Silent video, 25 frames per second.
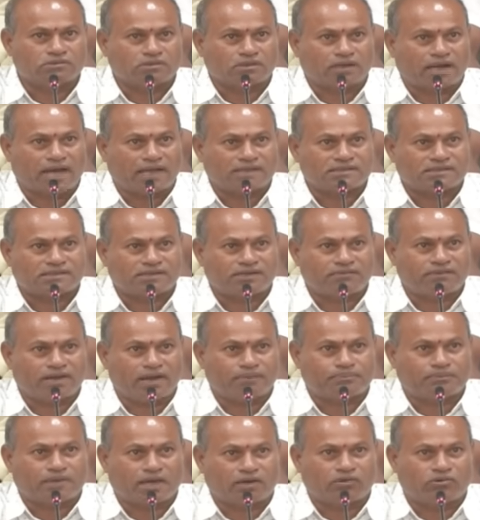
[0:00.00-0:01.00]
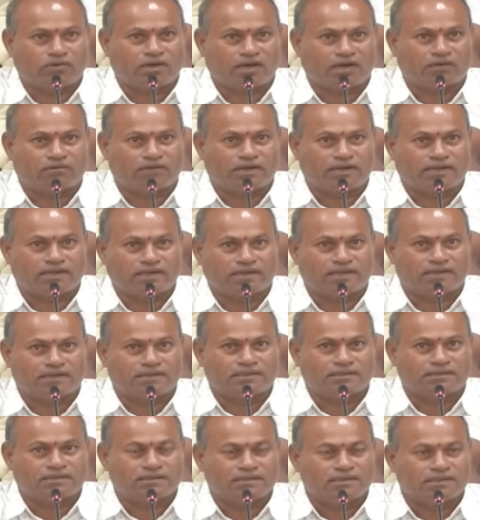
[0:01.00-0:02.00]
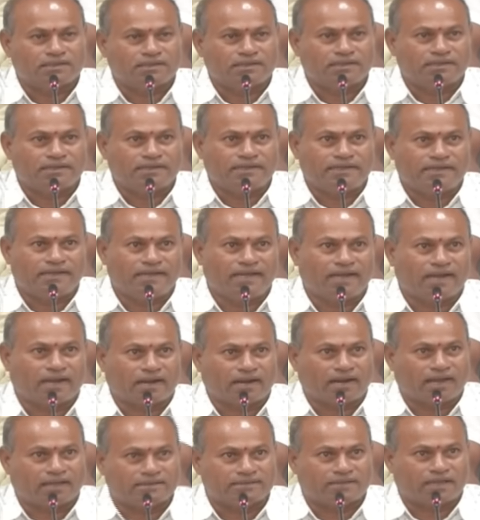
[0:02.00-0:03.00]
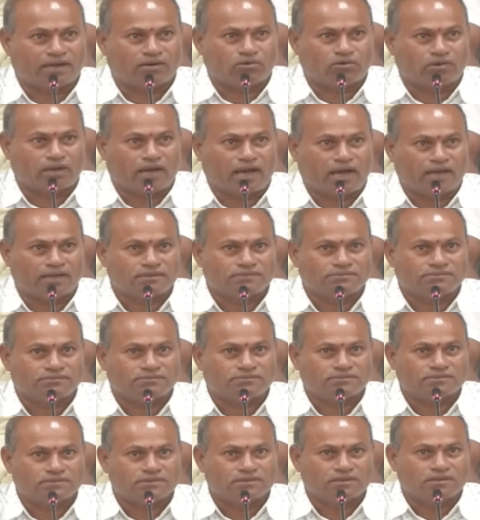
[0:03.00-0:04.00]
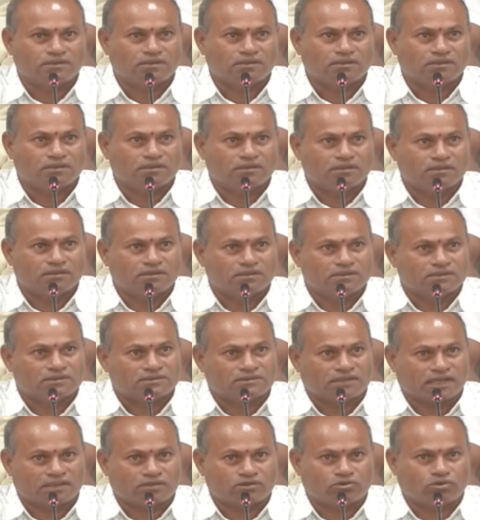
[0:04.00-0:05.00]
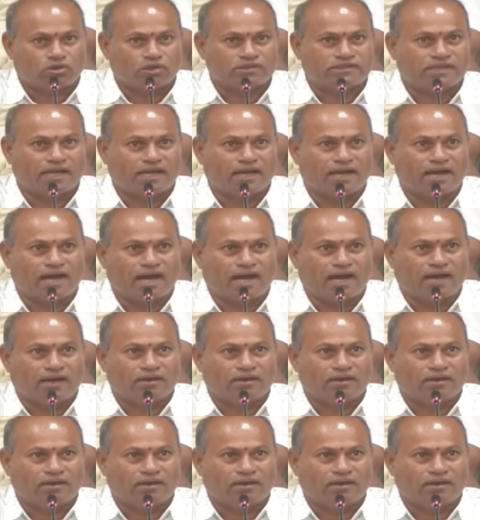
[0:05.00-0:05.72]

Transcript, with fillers: రాష్ట్ర వ్యాప్తంగా ఉన్నటువంటి డీలర్లు అందరు కూడా సంతోషంగా